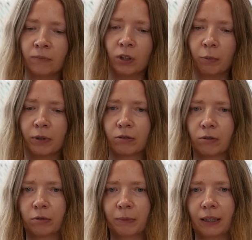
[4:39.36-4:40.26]
dobro jest
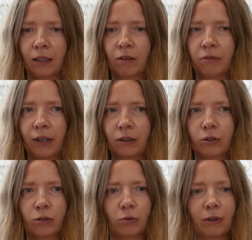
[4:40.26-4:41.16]
rozumiane jako
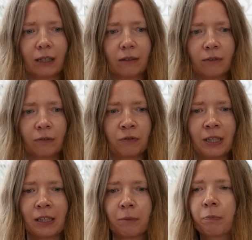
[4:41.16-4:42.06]
wartość, która
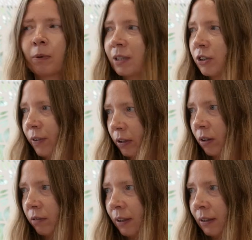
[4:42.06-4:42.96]
jest jakby
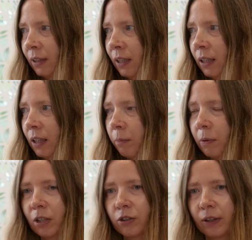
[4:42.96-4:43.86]
pozaświatowa
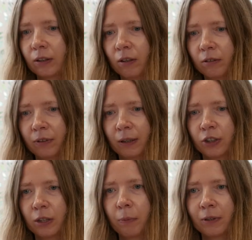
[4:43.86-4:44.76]
pozaświatowa,
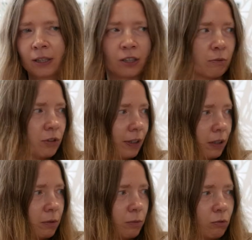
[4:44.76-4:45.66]
czyli poza naszym
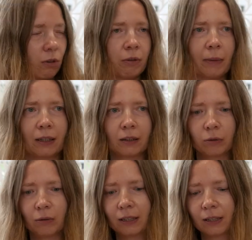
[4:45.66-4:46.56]
światem zmysłowym, ale
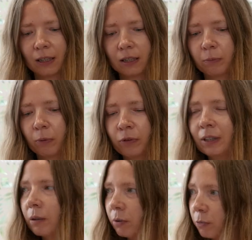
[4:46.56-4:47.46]
która zarazem
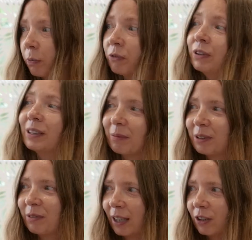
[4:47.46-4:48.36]
powinna być, powinna być
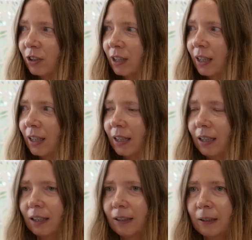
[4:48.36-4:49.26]
wręcz
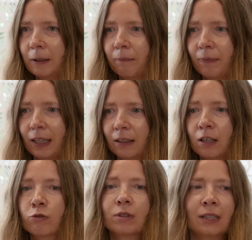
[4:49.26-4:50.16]
mhm.
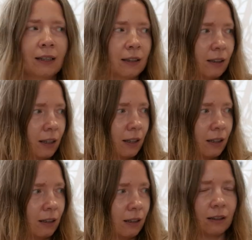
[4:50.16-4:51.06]
narzucana
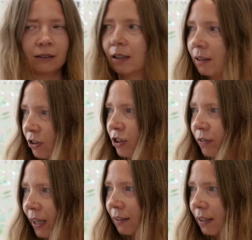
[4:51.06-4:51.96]
na, na nasz
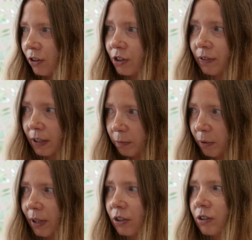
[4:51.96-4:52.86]
świat, także świat
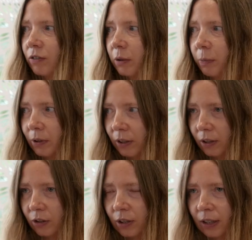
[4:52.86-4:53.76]
społeczny, świat
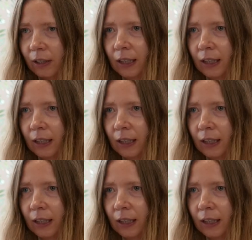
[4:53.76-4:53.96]
polityczny.